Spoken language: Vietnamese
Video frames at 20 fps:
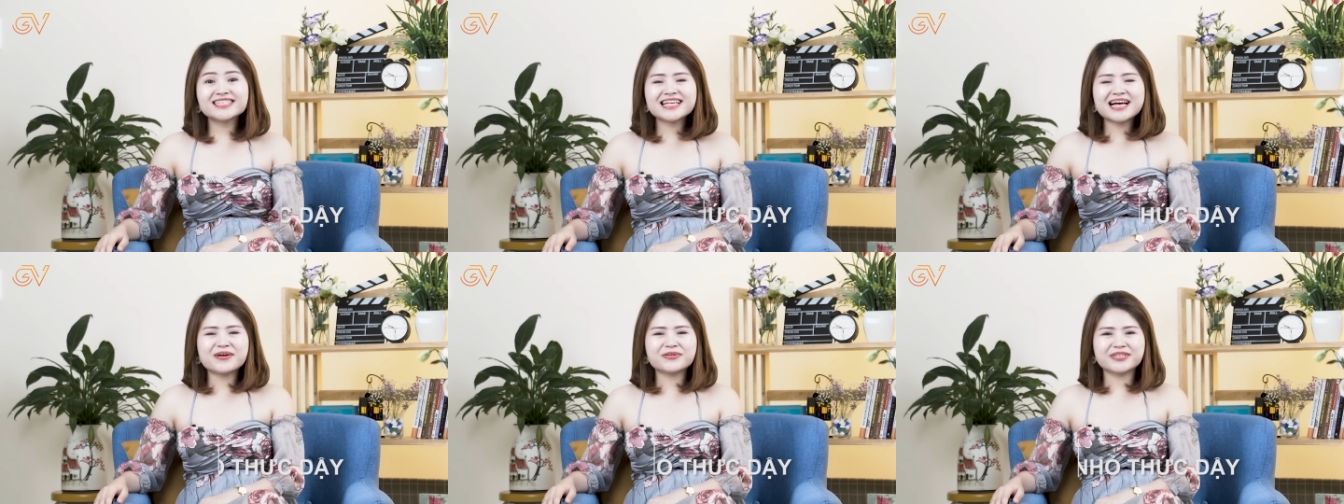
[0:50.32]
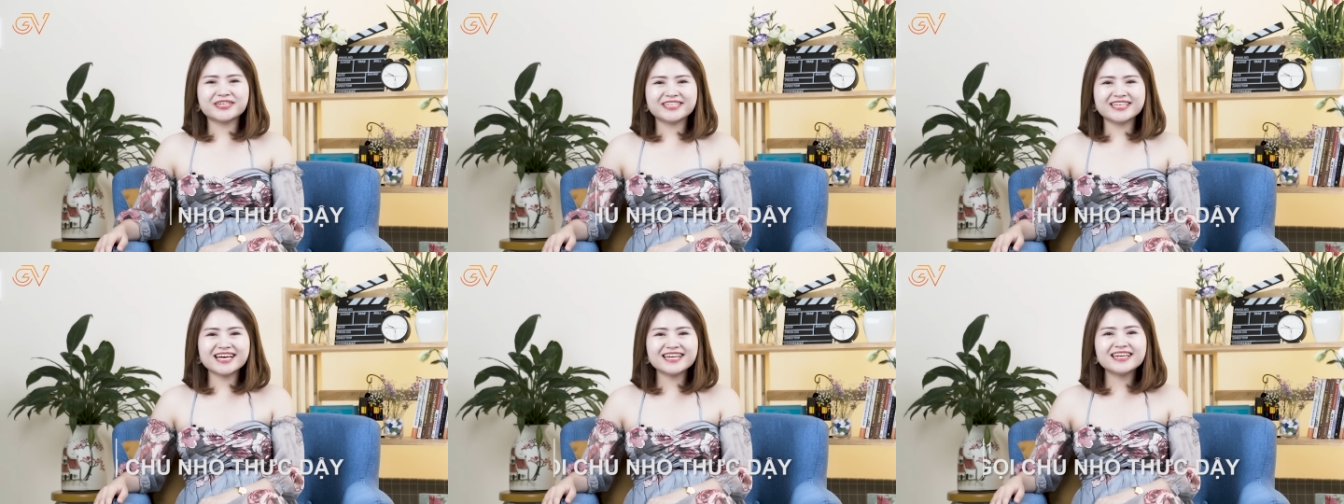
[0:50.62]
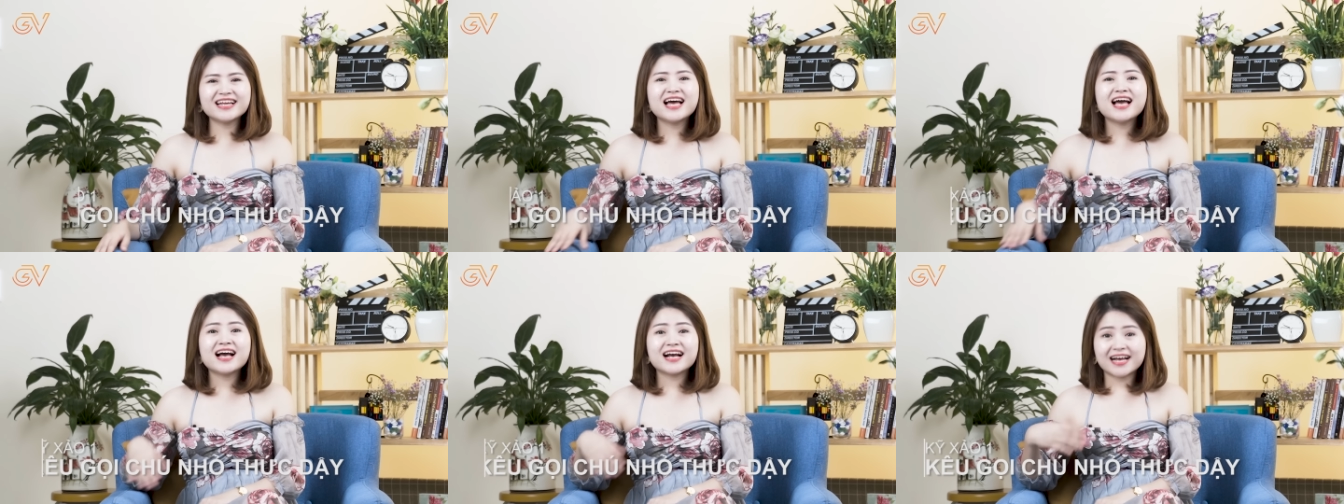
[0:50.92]
rào thứ nhất
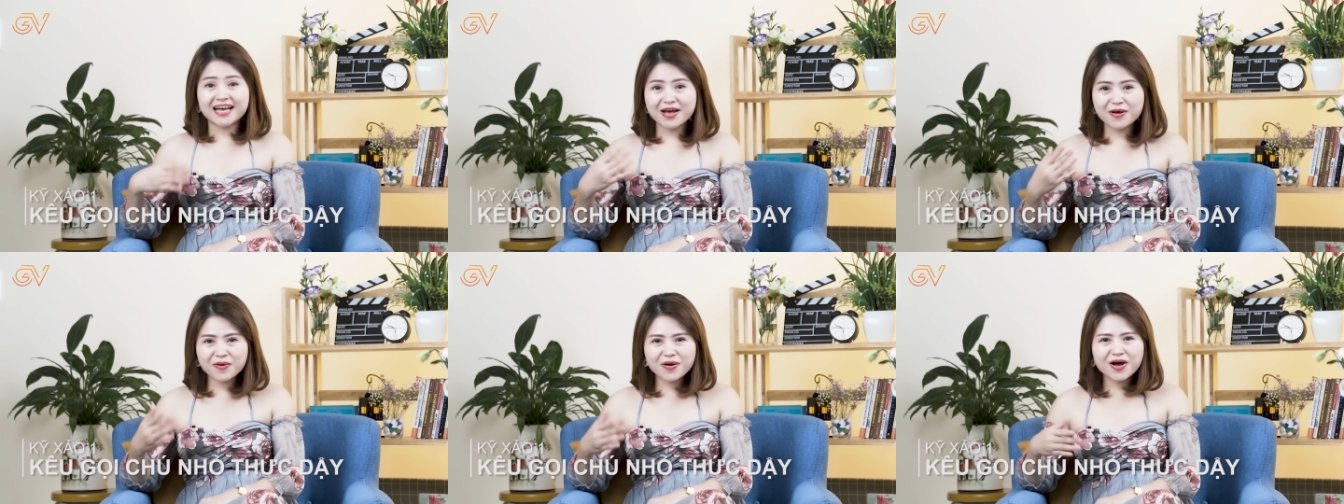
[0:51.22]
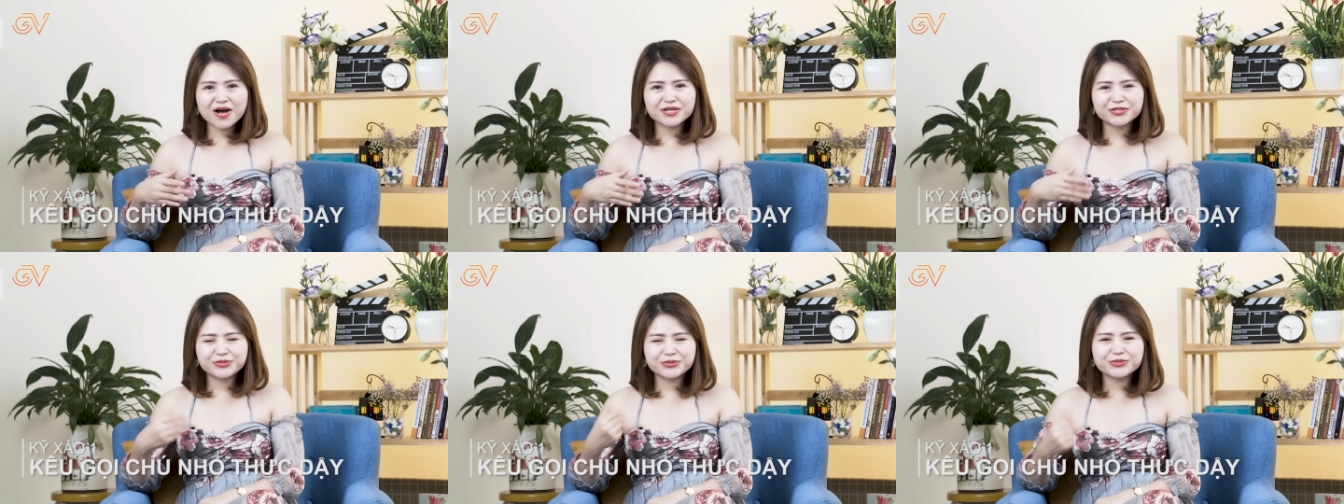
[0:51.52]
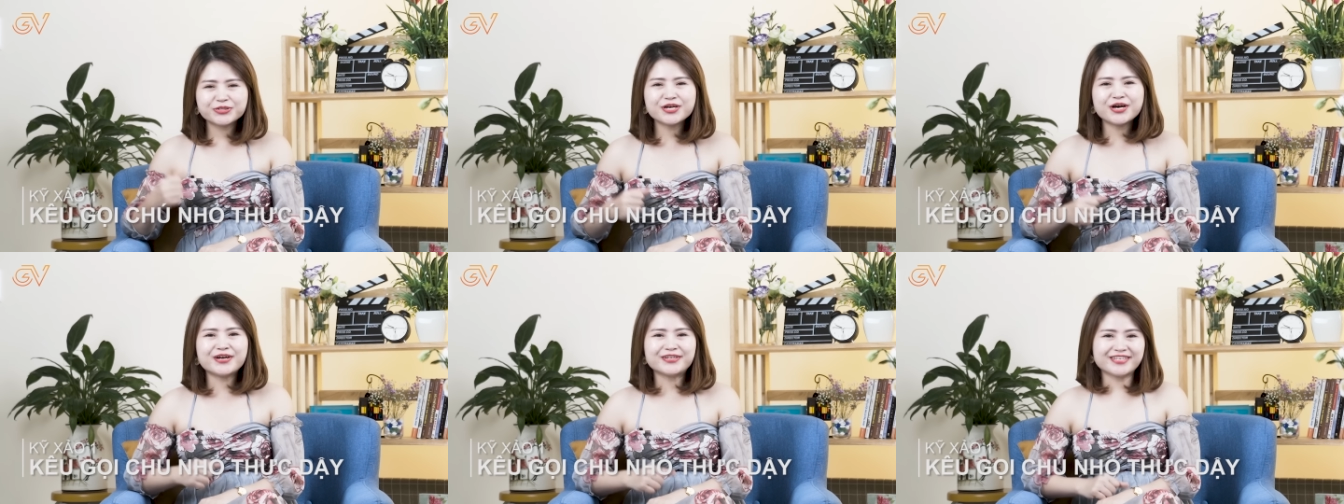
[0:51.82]
kêu gọi chú
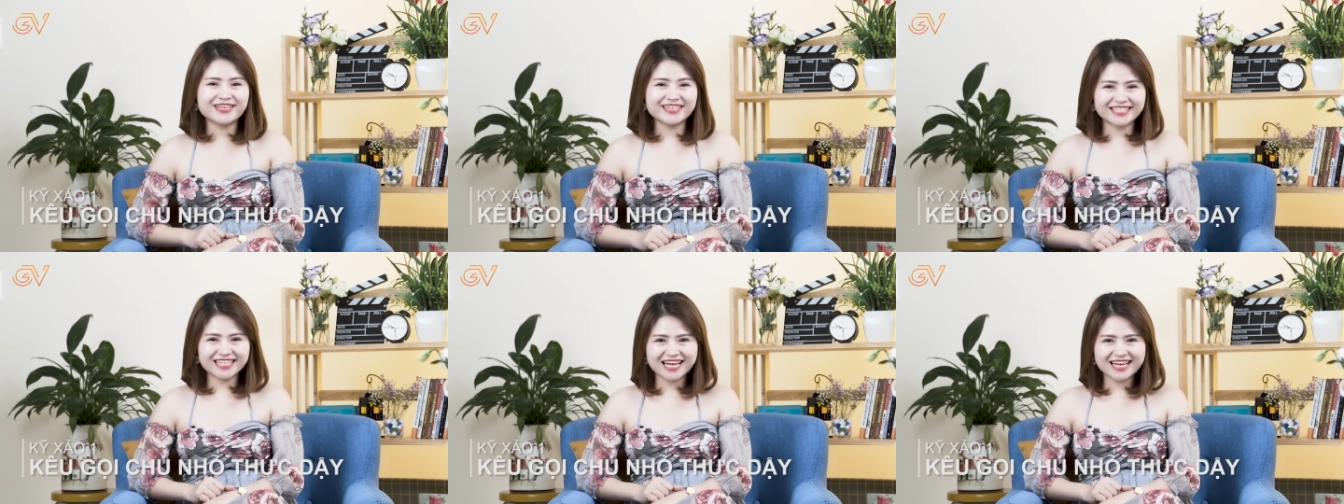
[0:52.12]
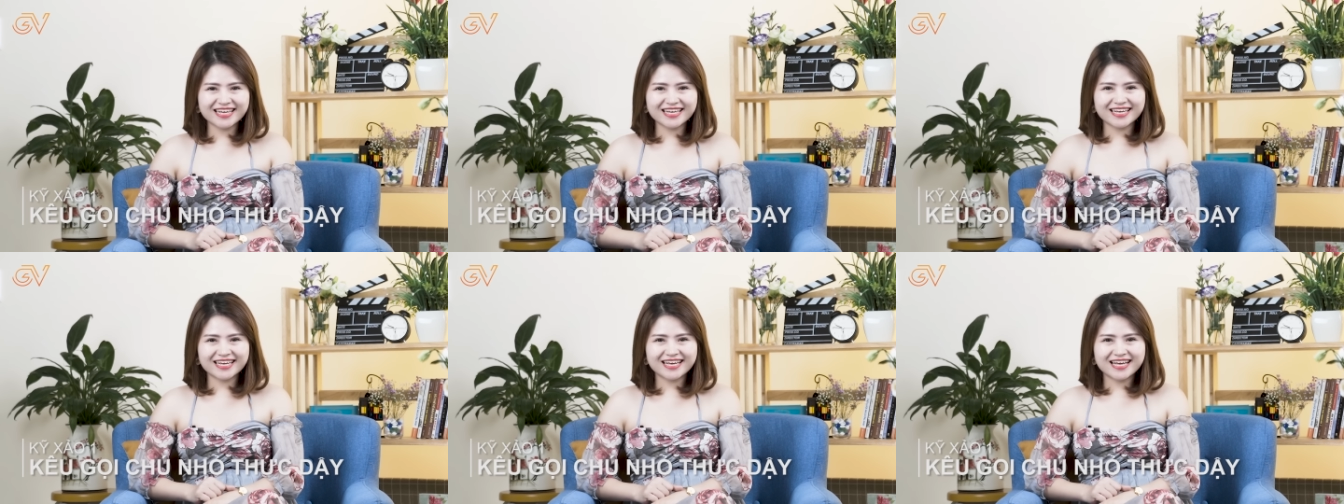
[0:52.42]
nhỏ thức dậy